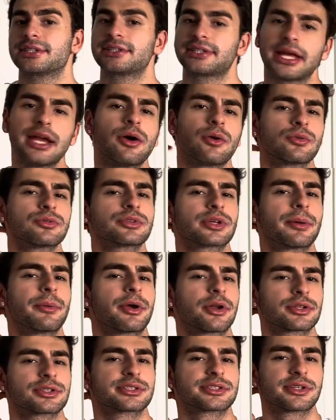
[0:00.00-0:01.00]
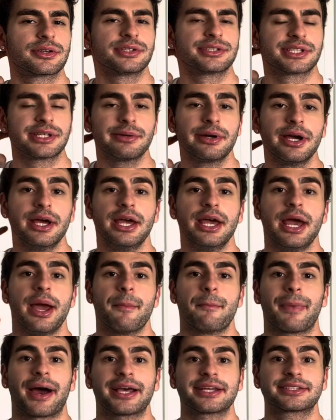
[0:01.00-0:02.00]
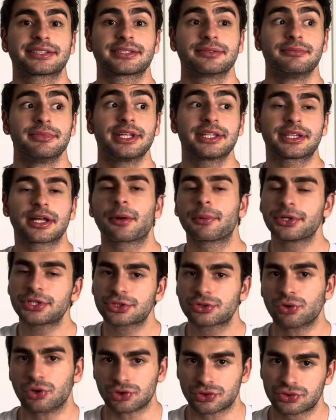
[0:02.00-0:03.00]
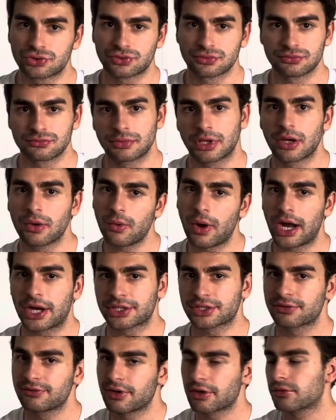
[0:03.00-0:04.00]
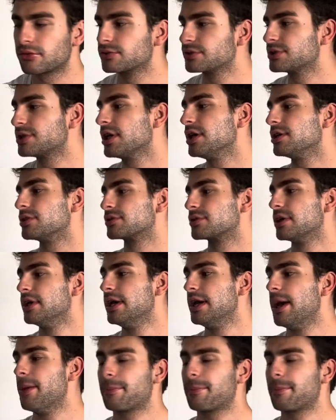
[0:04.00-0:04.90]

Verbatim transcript: Tem alguns camarotes que são em cima, mas literalmente todos. Eu acho que vai acontecer isso.